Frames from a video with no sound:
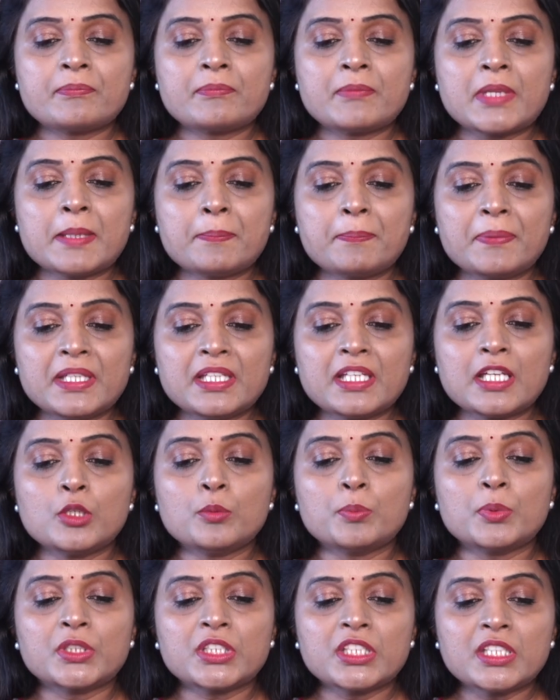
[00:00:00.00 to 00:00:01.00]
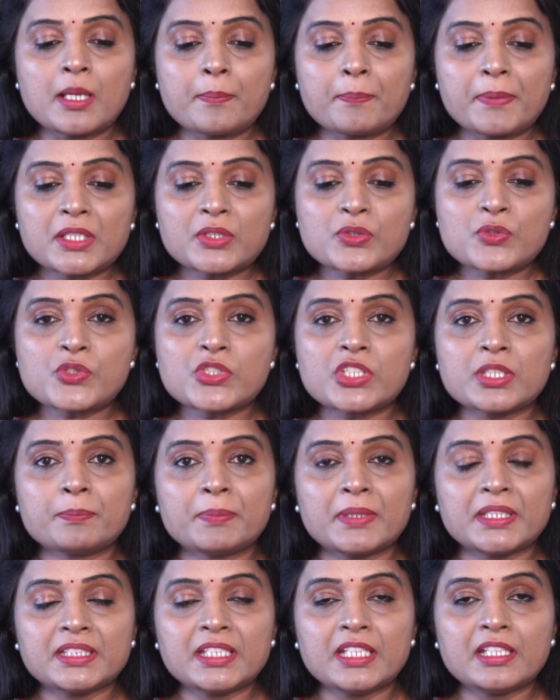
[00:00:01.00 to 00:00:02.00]
మీ పిల్లలు పుట్టినప్పటి నుంచి
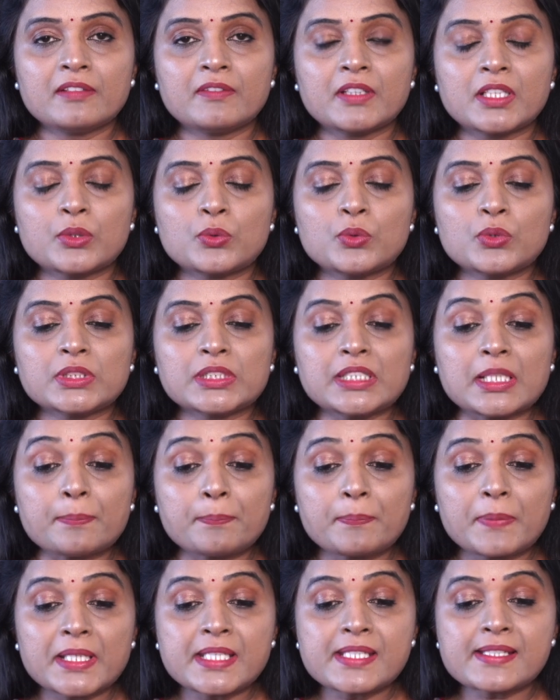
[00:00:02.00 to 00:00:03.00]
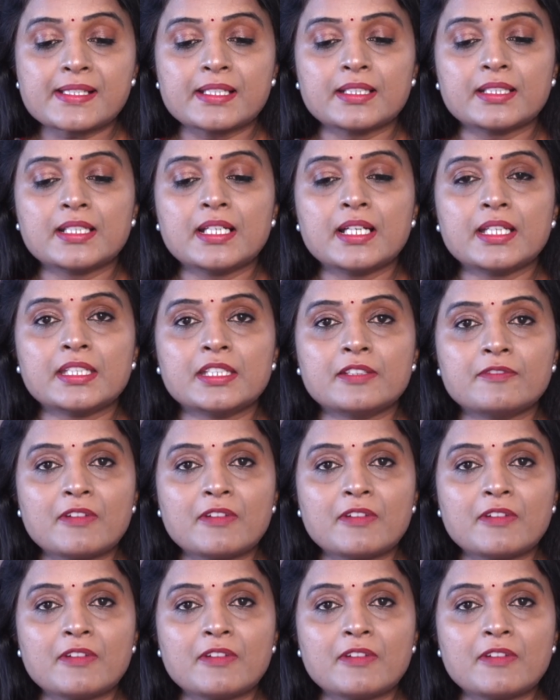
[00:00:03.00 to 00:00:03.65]
పెద్దయ్యే వరకు తప్పనిసరిగా